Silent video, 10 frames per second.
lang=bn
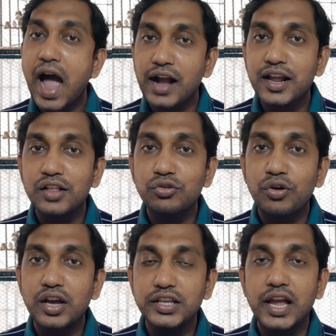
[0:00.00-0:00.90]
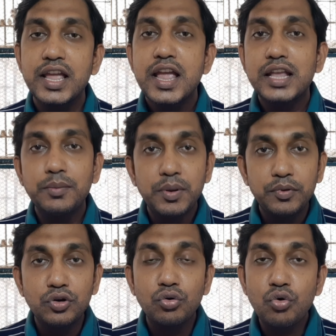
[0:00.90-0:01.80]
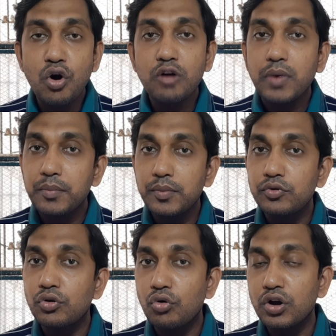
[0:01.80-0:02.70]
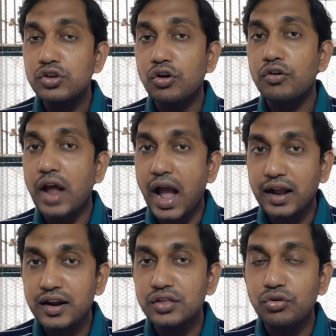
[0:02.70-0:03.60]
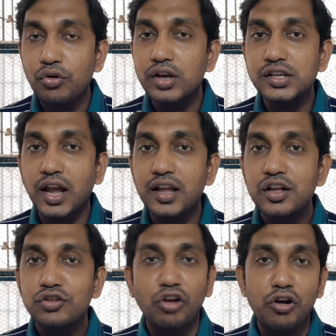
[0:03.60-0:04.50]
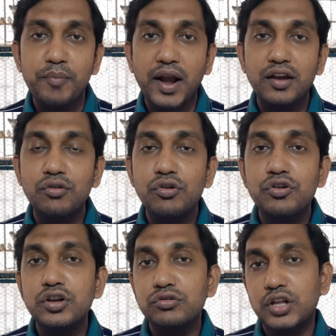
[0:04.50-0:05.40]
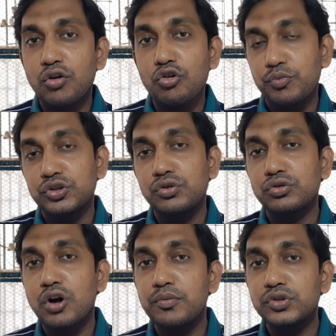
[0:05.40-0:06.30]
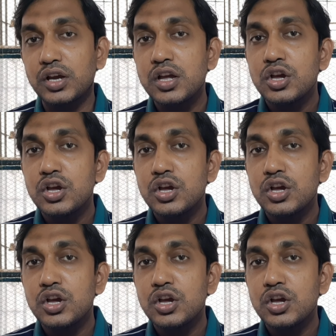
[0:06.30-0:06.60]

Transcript: আক্রান্ত হয়ে যায় এই যে বিভিন্ন রোগ বা বিভিন্ন রোগে যখন আক্রান্ত হয়ে যায় তখন পাখিগুলোর কিন্তু তার রোগ প্রতিরোধ ক্ষমতা